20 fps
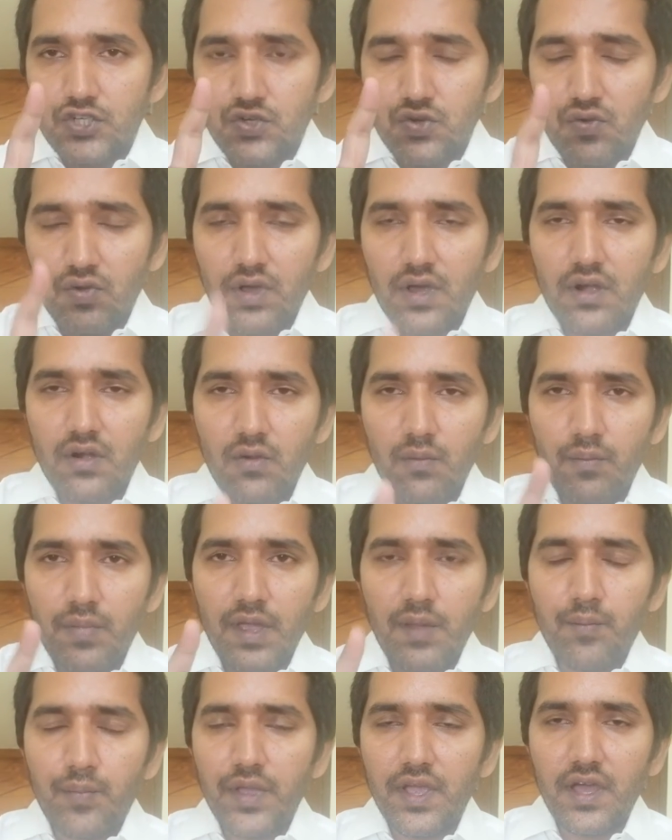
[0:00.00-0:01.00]
షుగరు
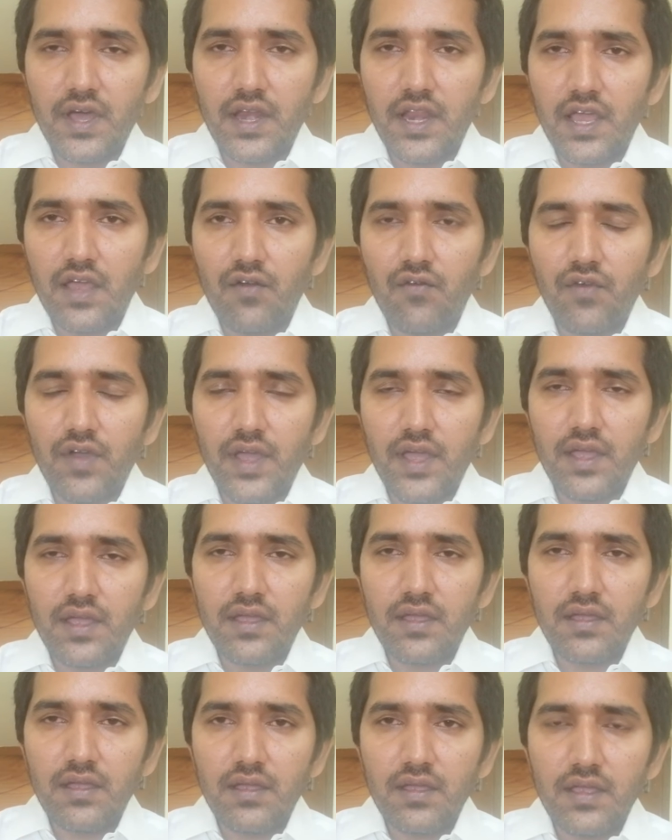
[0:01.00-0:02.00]
బీపీ అనేవి
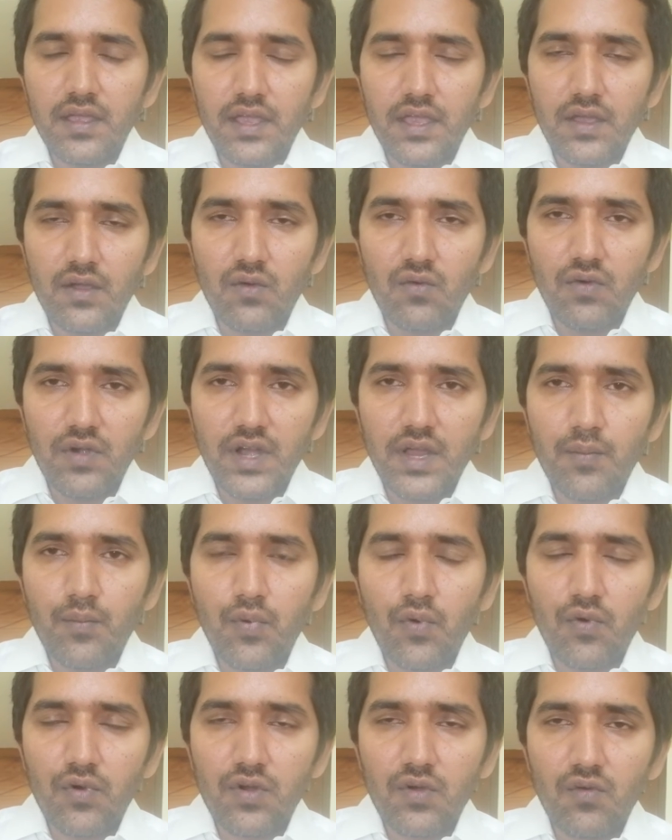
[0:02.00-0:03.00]
ఈ
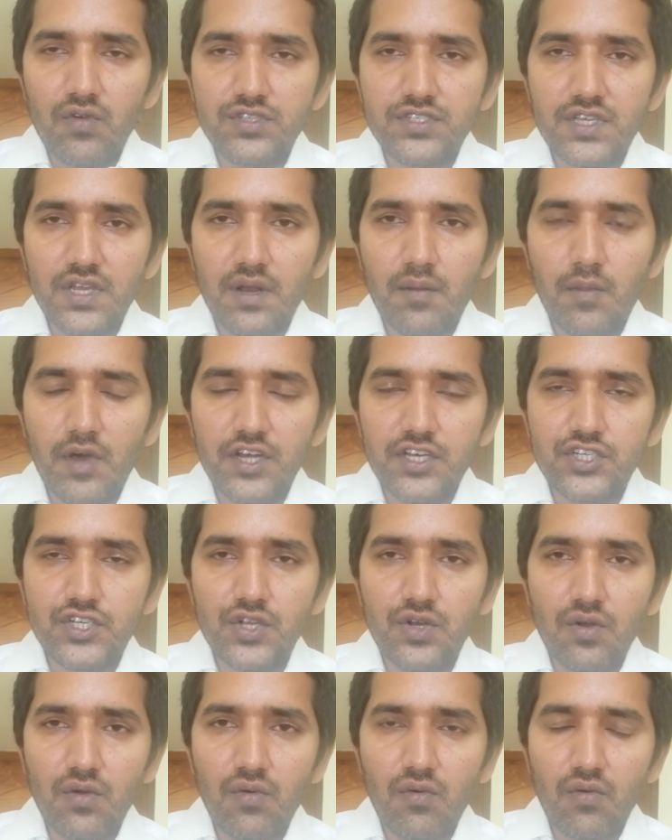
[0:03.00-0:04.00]
గుండెపోటు వచ్చిన
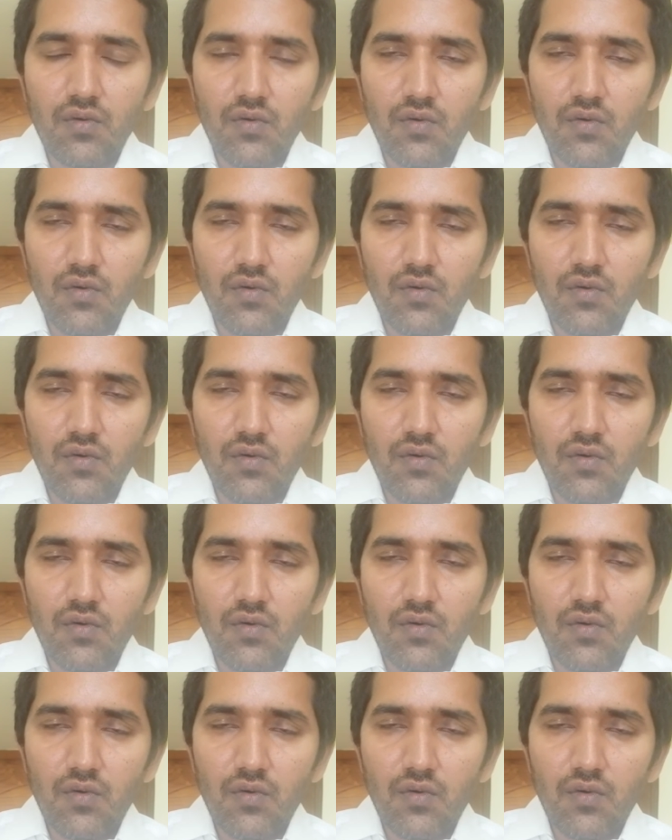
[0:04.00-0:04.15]
మనిషిలో